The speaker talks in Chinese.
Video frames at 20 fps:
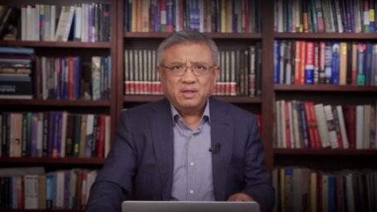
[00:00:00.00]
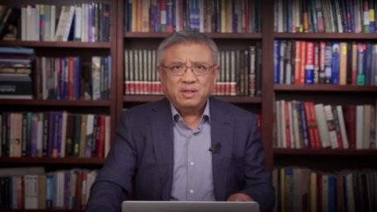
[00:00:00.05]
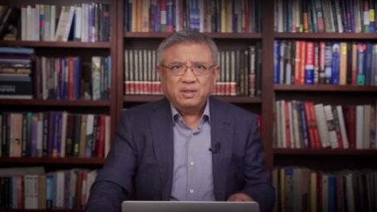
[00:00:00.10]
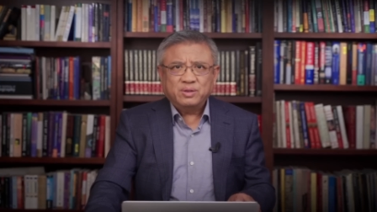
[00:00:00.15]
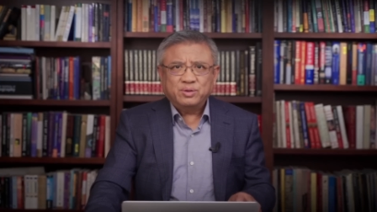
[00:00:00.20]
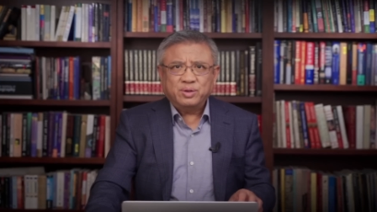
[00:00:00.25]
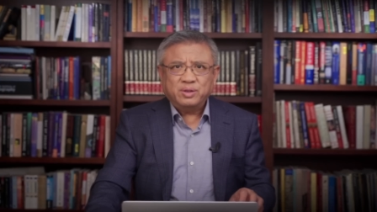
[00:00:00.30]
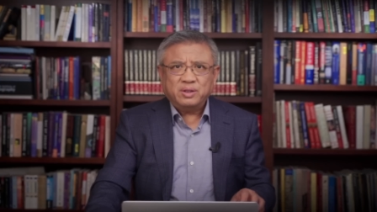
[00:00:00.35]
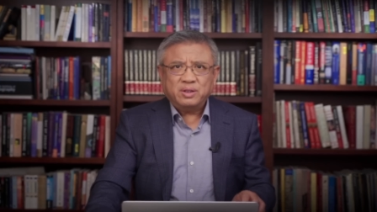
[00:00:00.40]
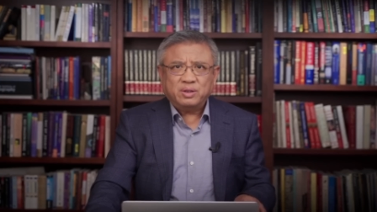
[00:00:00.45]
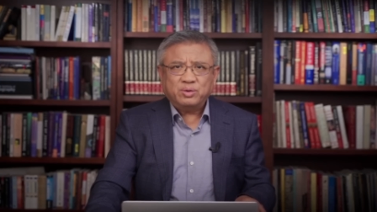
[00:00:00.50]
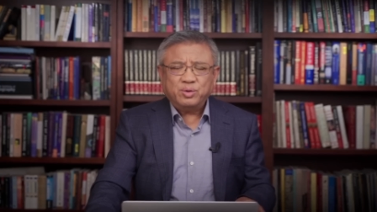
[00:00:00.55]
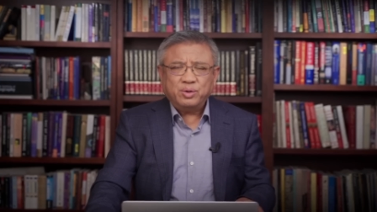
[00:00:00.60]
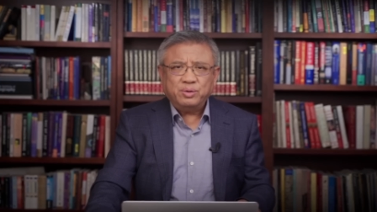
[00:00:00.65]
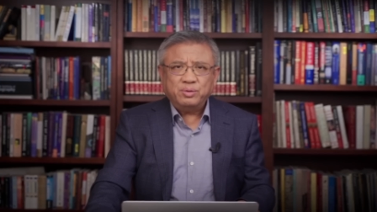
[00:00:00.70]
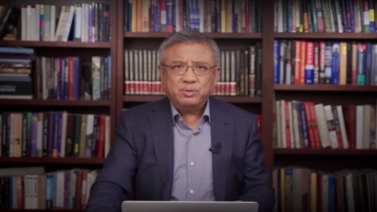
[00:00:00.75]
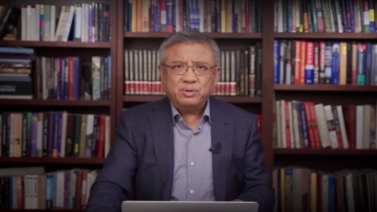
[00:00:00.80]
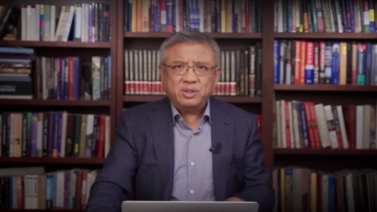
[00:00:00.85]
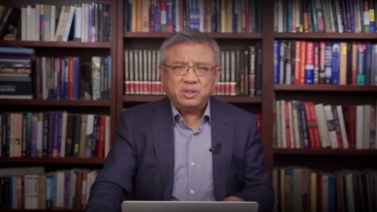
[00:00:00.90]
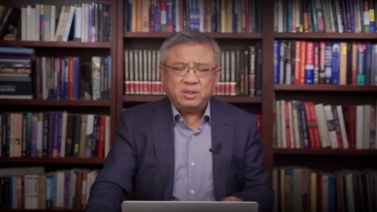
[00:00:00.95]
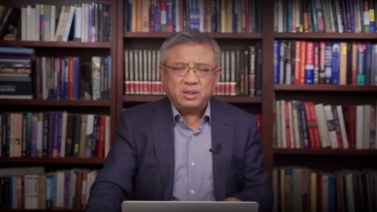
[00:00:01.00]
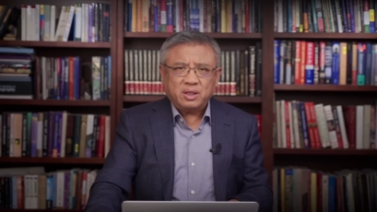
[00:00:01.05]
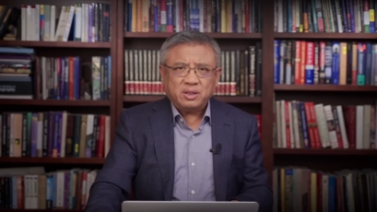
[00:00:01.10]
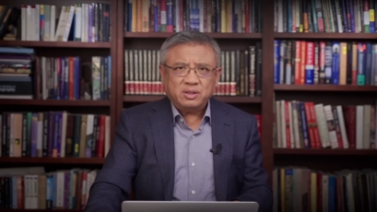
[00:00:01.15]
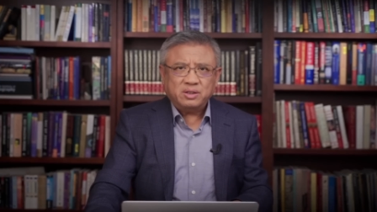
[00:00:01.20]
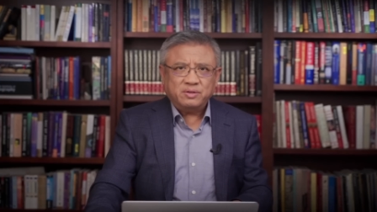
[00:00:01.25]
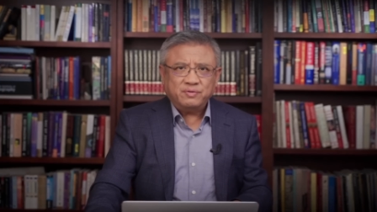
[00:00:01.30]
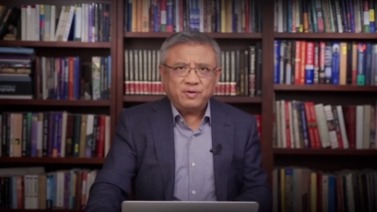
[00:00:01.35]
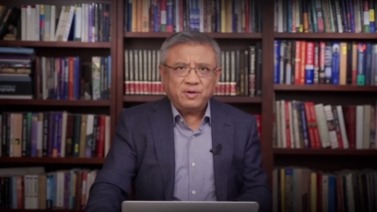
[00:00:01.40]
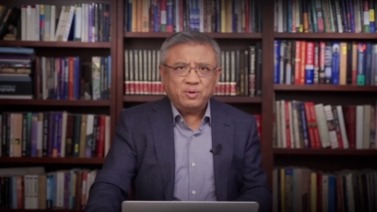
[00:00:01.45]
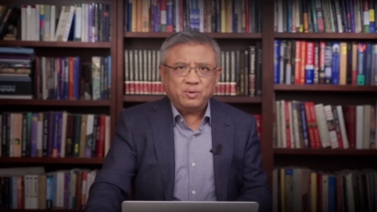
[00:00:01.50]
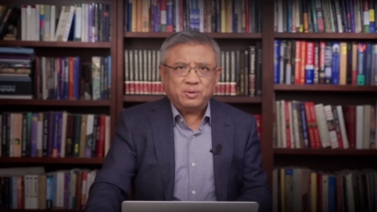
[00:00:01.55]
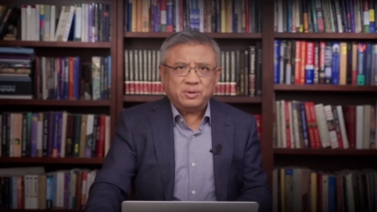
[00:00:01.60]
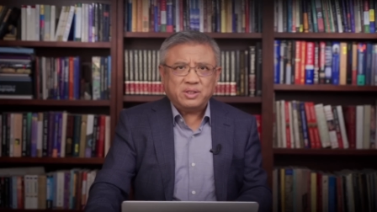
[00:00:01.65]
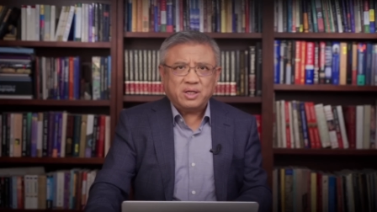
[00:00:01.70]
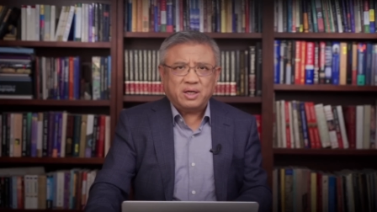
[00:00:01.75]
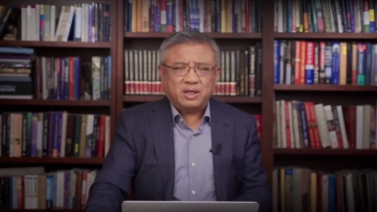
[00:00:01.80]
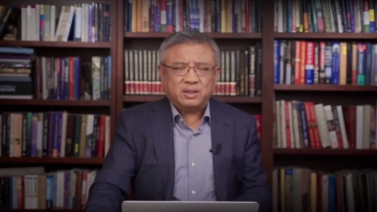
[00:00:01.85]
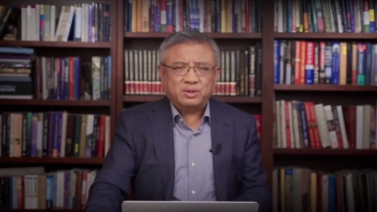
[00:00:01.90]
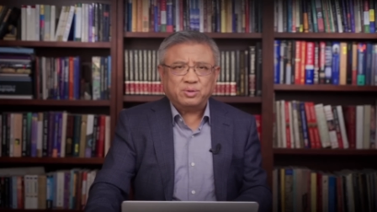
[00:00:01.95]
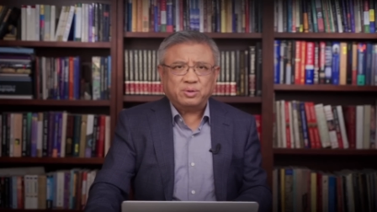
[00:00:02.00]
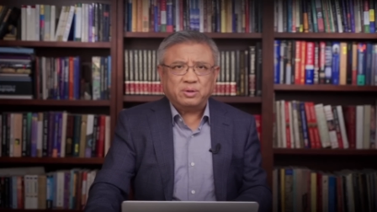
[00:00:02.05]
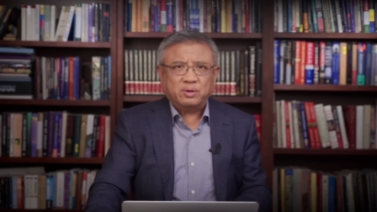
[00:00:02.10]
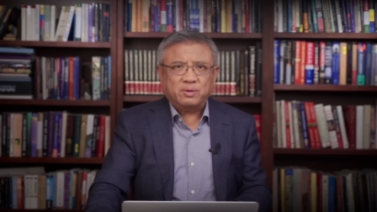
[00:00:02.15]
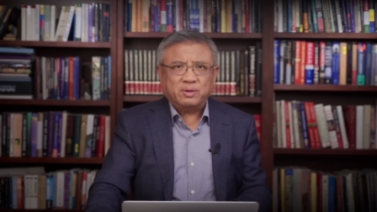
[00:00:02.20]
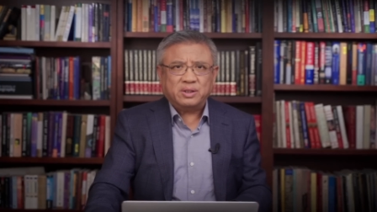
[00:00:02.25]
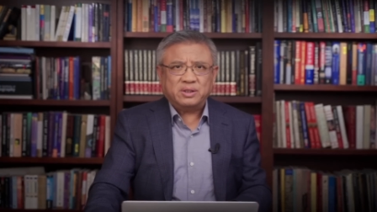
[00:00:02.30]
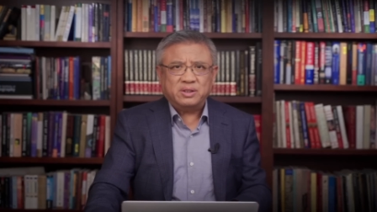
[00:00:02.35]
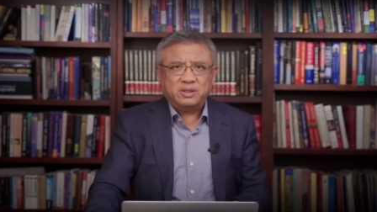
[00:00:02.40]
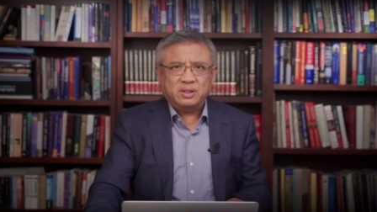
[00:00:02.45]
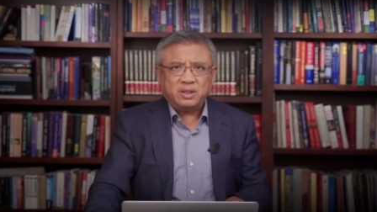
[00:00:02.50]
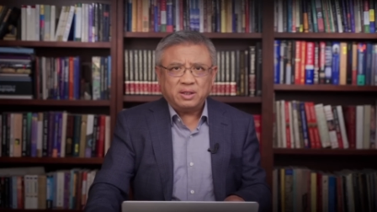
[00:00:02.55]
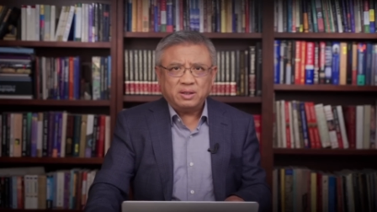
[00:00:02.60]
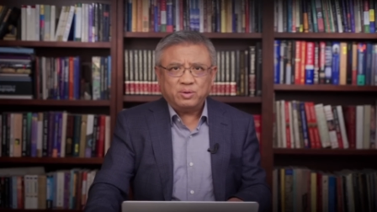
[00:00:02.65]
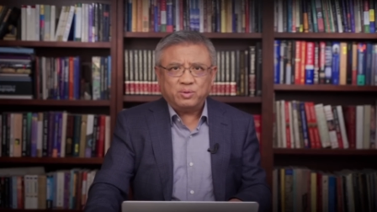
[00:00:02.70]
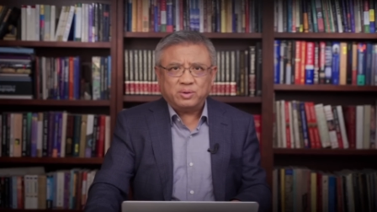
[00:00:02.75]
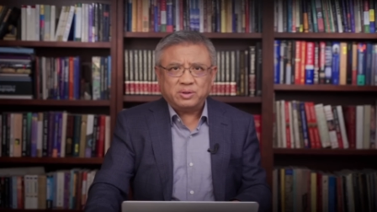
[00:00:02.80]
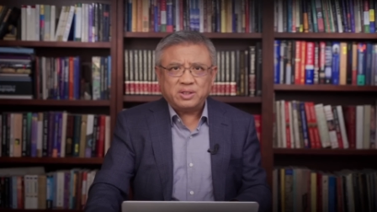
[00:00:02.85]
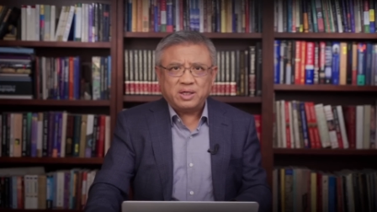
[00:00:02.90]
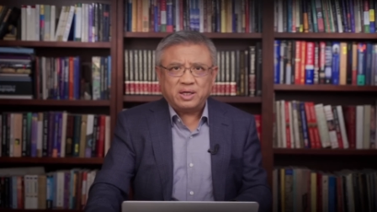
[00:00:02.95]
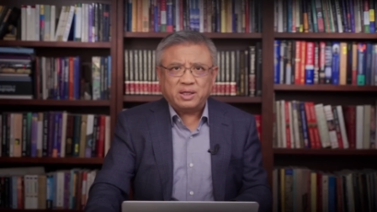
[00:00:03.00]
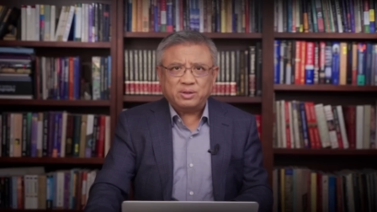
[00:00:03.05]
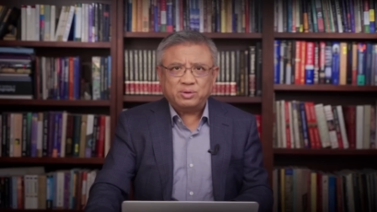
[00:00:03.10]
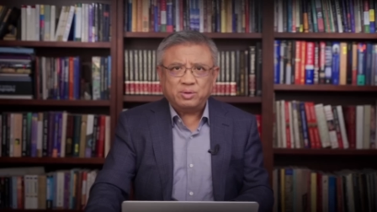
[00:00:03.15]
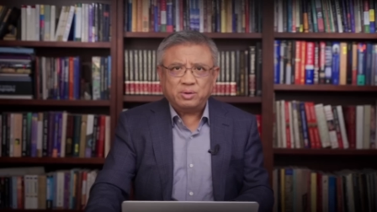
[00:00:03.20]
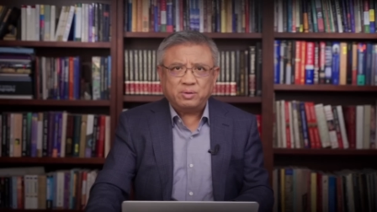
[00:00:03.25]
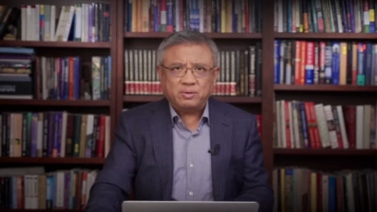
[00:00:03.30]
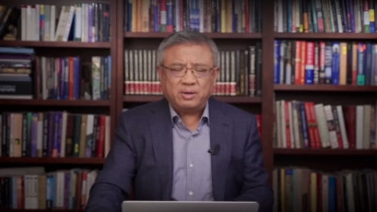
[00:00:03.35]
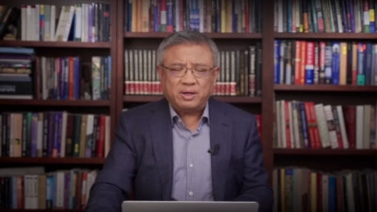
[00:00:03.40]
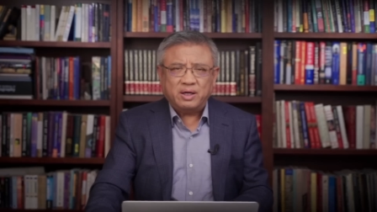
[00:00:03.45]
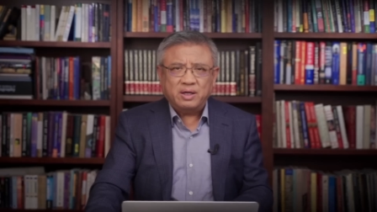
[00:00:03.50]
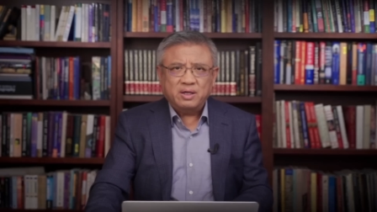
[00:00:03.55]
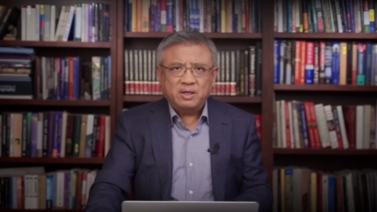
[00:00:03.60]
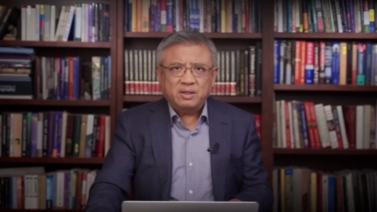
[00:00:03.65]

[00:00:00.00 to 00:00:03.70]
所以呢，对于其他西方国家来说的话，其他的国家来说的话，